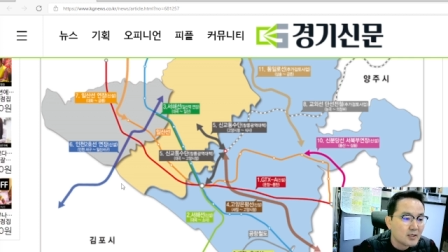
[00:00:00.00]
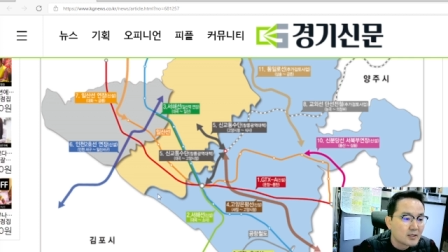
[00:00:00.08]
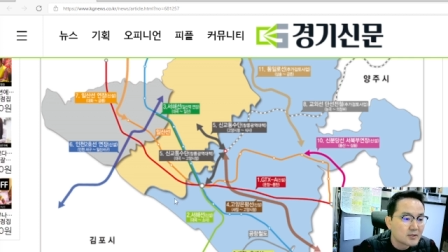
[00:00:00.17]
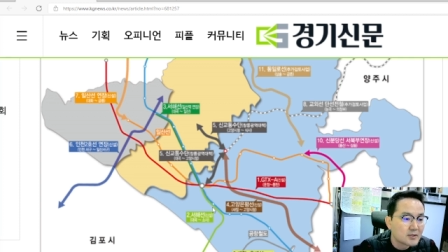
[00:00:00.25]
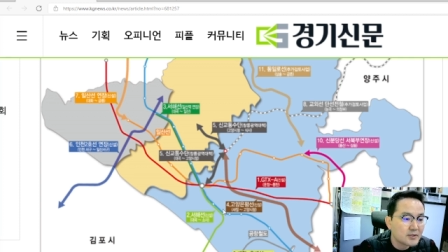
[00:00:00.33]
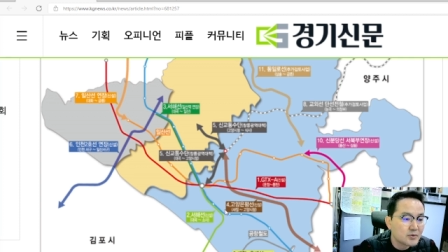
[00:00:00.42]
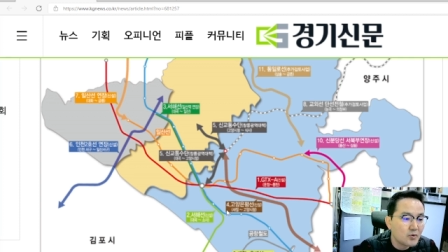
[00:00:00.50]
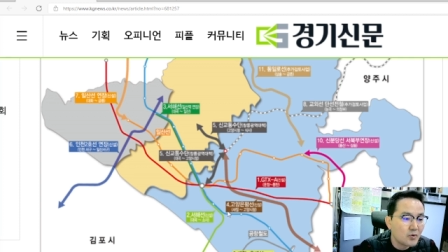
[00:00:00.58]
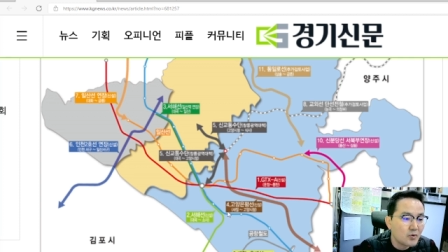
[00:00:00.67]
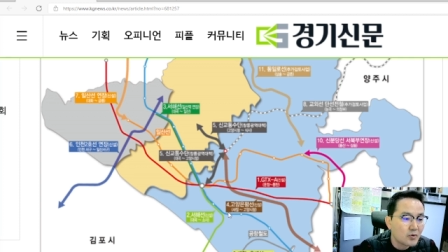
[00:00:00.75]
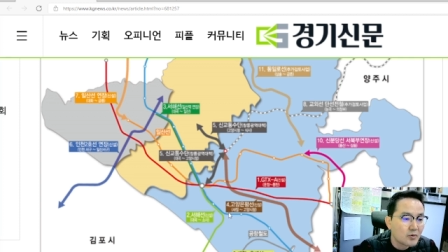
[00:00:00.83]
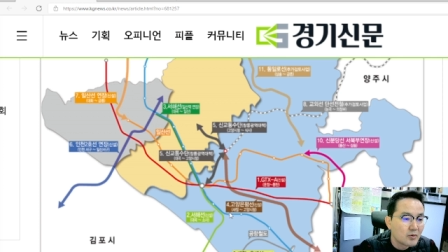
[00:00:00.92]

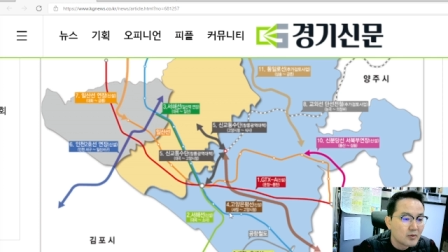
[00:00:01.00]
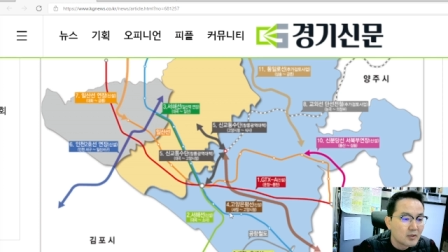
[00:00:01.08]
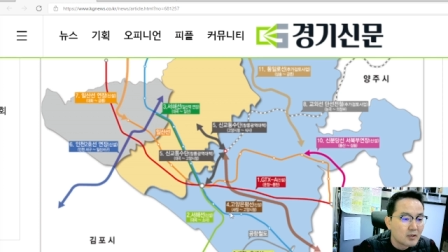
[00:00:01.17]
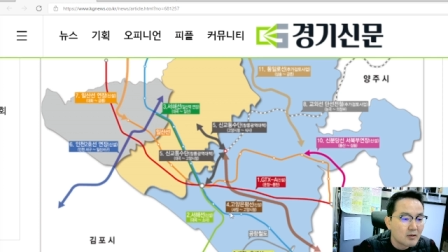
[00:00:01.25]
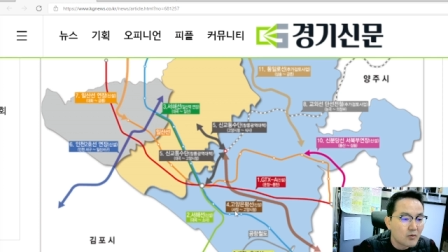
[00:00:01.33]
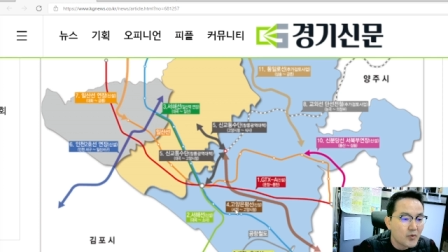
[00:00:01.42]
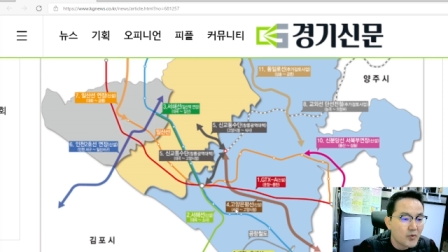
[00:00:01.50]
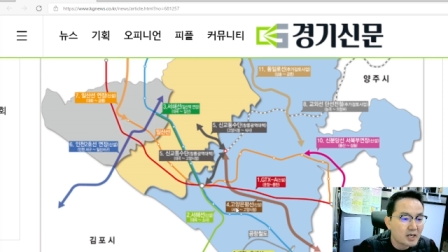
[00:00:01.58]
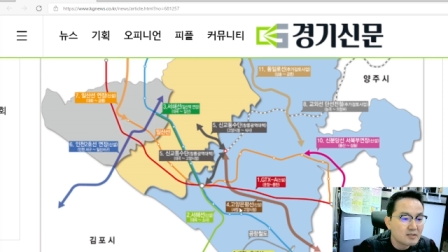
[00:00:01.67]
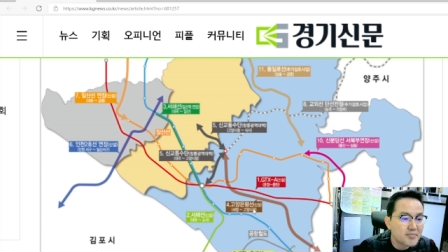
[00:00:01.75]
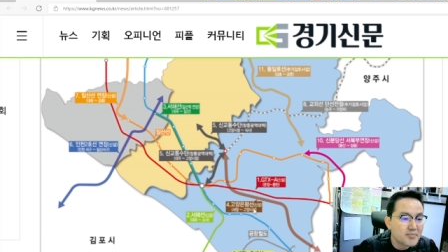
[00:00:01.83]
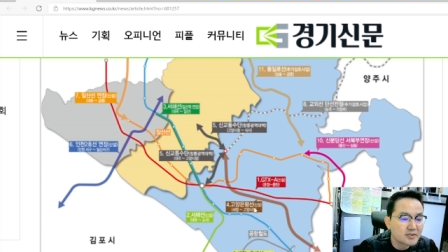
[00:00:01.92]
그리고 고향
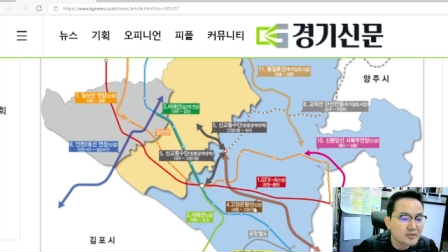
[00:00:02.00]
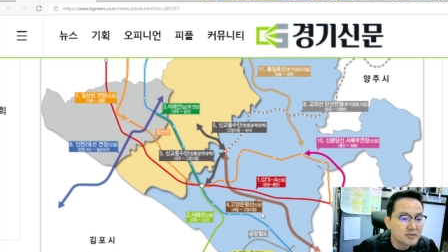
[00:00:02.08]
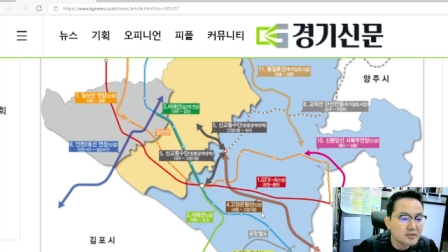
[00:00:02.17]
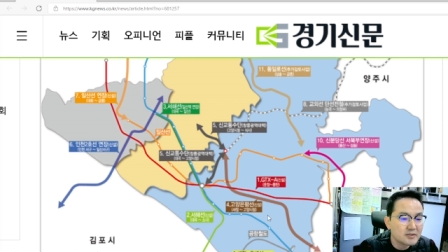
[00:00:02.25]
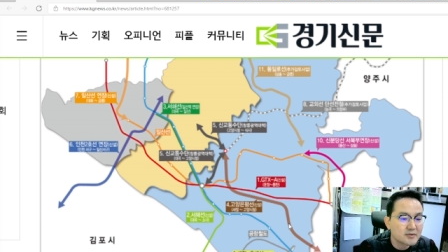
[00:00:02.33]
은평선은